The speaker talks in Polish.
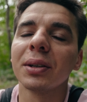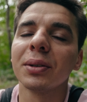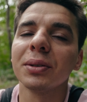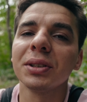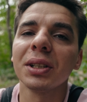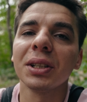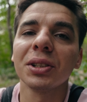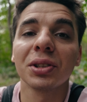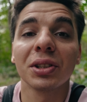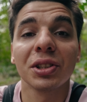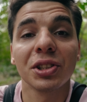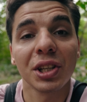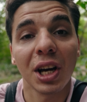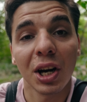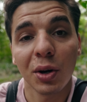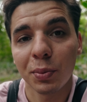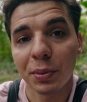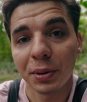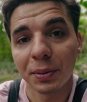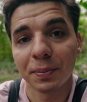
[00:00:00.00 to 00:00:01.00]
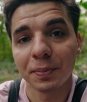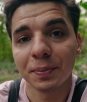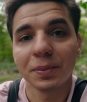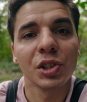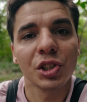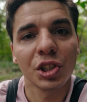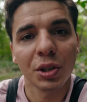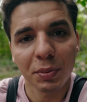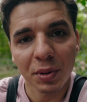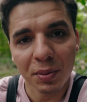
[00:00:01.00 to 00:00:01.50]
Chociaż chciałbym,
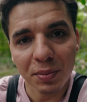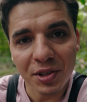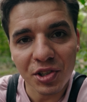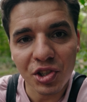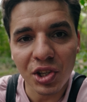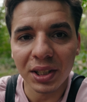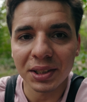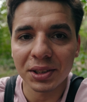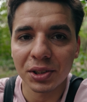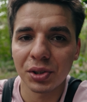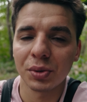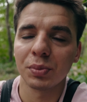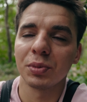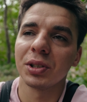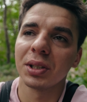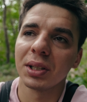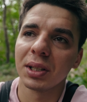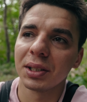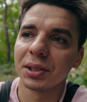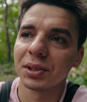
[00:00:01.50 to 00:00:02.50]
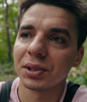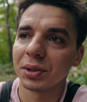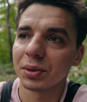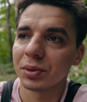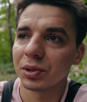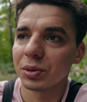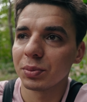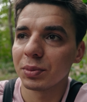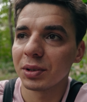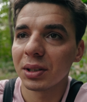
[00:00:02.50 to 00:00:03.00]
żeby mi czas szybciej
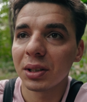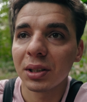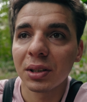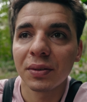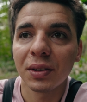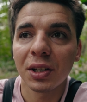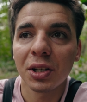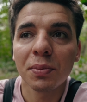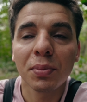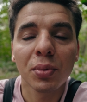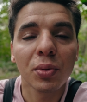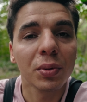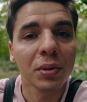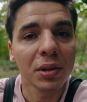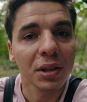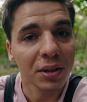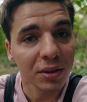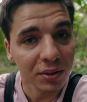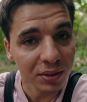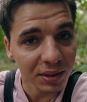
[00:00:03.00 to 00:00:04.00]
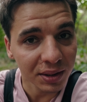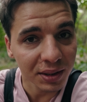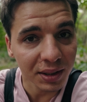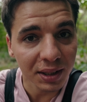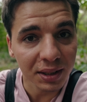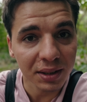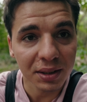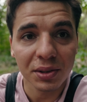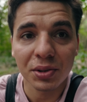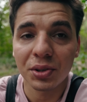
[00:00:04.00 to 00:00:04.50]
leciał, żeby te 2,5 tygodnia
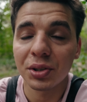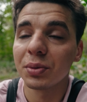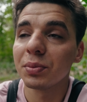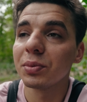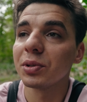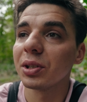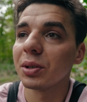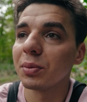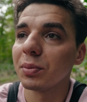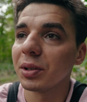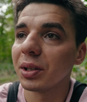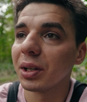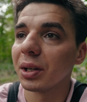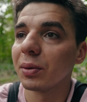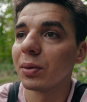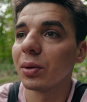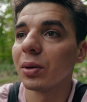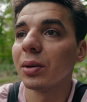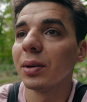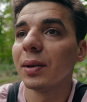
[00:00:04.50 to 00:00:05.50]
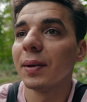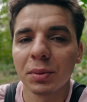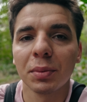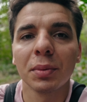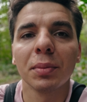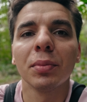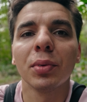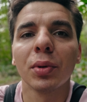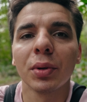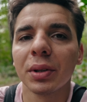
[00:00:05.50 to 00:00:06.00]
jak najszybciej minęło. To
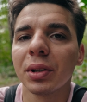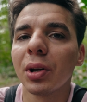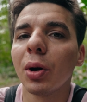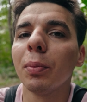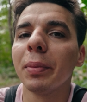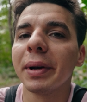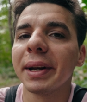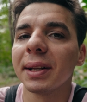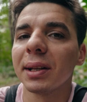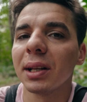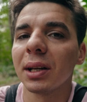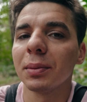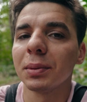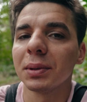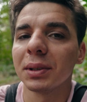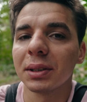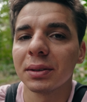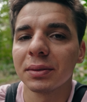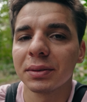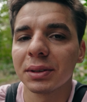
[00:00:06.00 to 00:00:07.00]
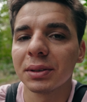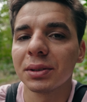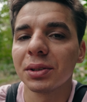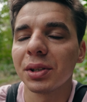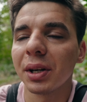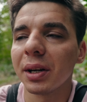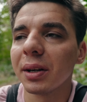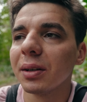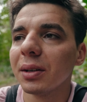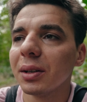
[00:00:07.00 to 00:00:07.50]
by było dobre dla mnie. W
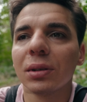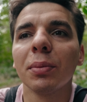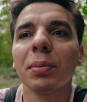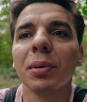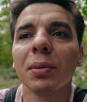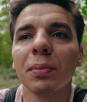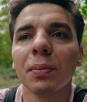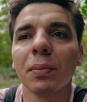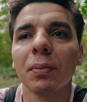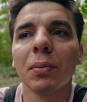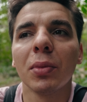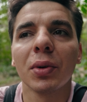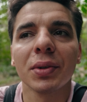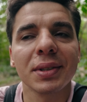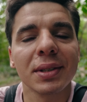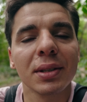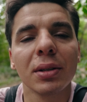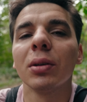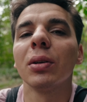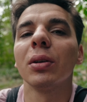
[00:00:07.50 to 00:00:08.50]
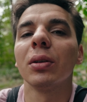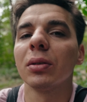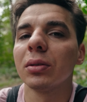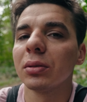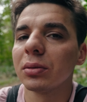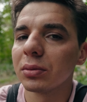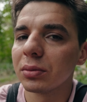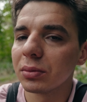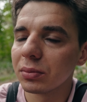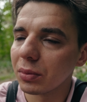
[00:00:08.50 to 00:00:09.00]
sensie to by mocno,
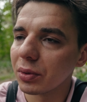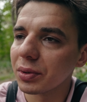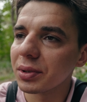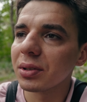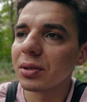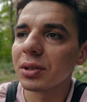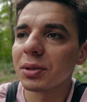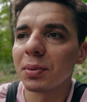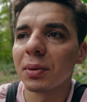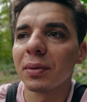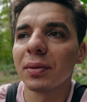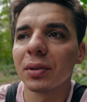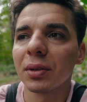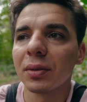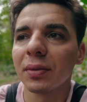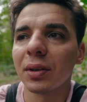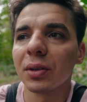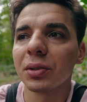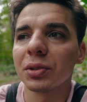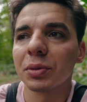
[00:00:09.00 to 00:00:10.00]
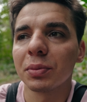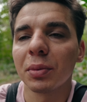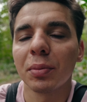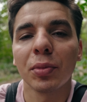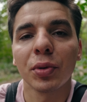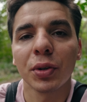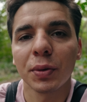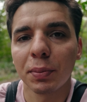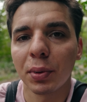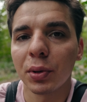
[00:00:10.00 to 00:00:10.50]
mocno spowodowało,
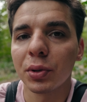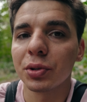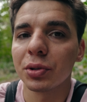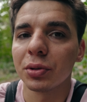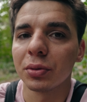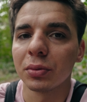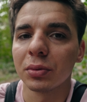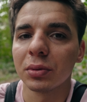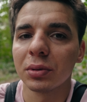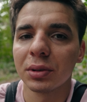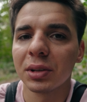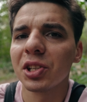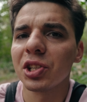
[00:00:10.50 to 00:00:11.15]
żebym odpoczął.